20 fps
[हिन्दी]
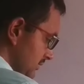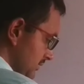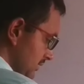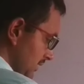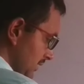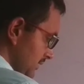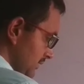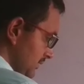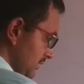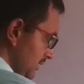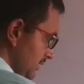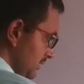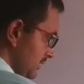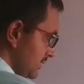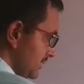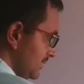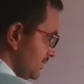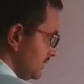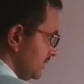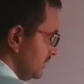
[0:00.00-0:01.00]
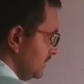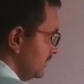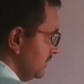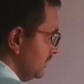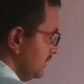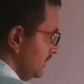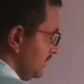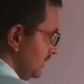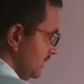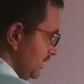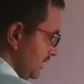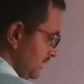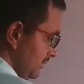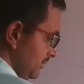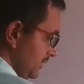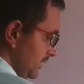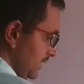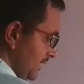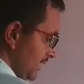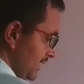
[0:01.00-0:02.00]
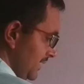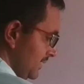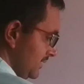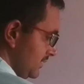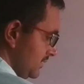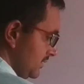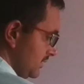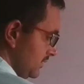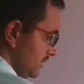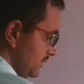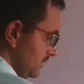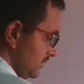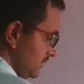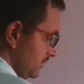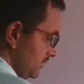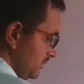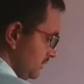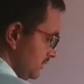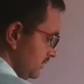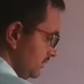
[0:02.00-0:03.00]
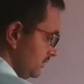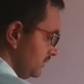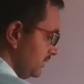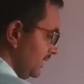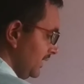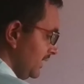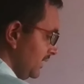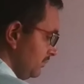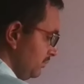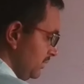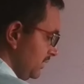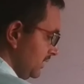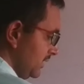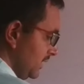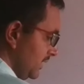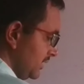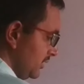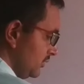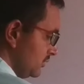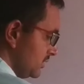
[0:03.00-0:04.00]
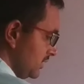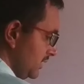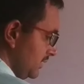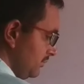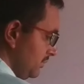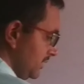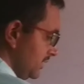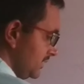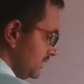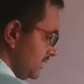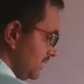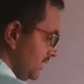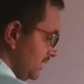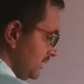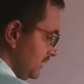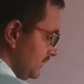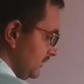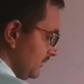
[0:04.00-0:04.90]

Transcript: टेन तीस ए बी एच या ए बी रख लो चाहिए ए बी की जगह